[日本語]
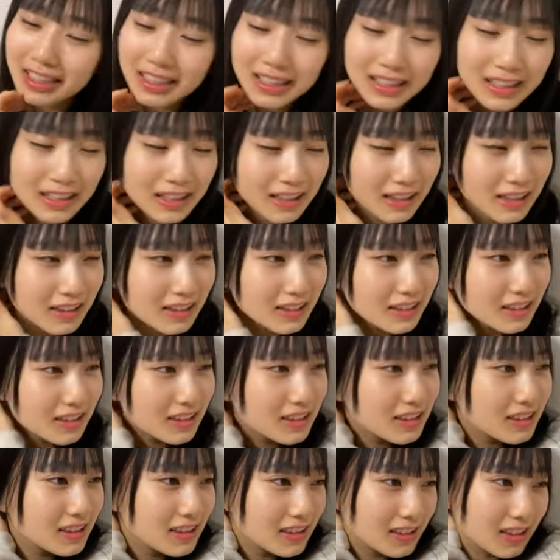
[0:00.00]
なんか
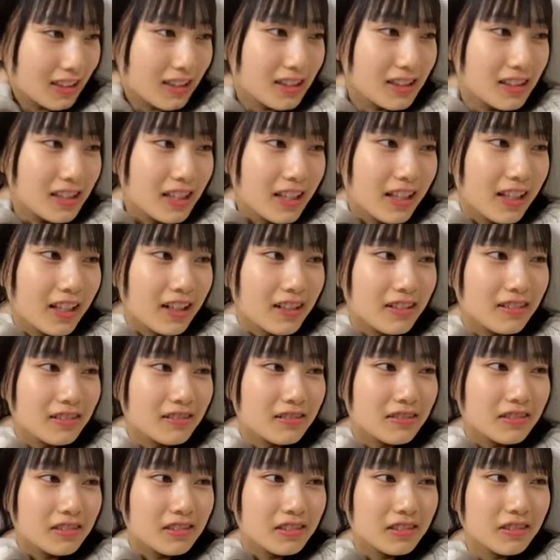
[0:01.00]
させっか
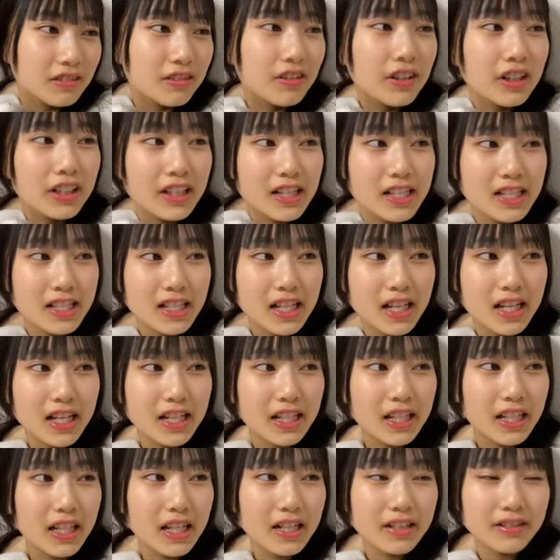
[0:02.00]
くお話し
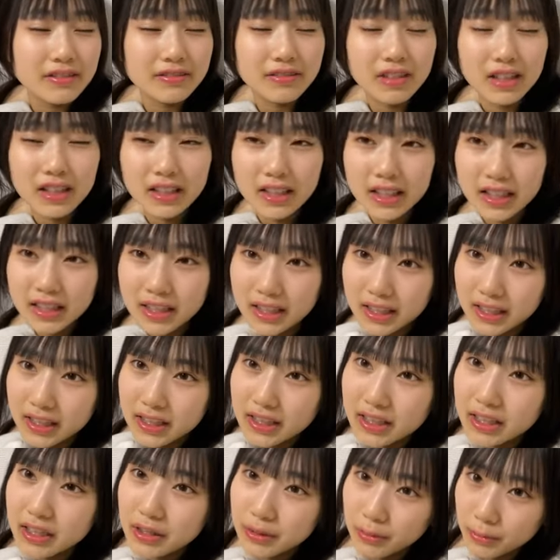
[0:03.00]
会リアルはなってな
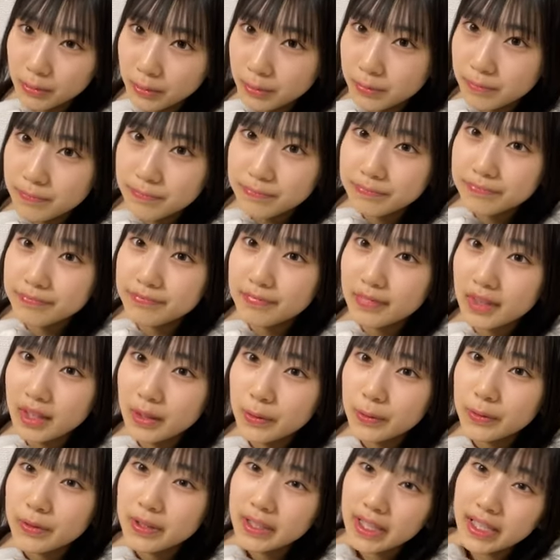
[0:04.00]
いんだけど
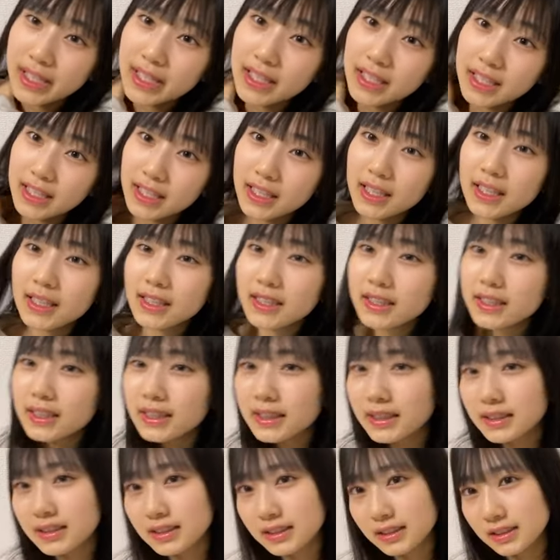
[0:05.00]
オンラインが
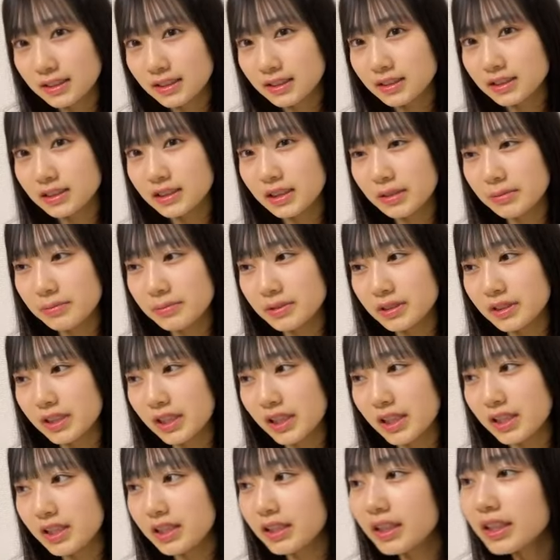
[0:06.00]
3部
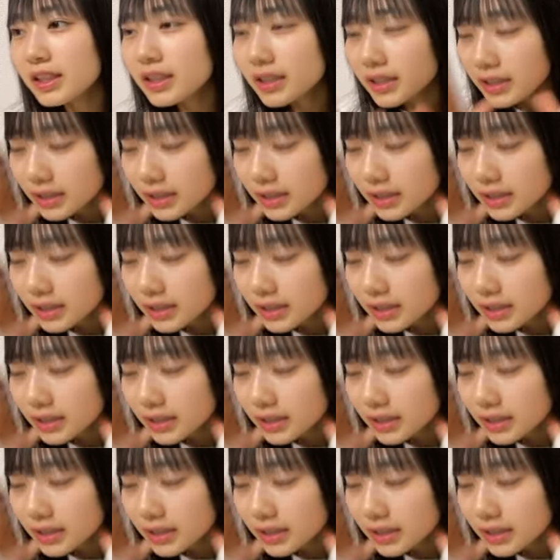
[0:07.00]
制になっ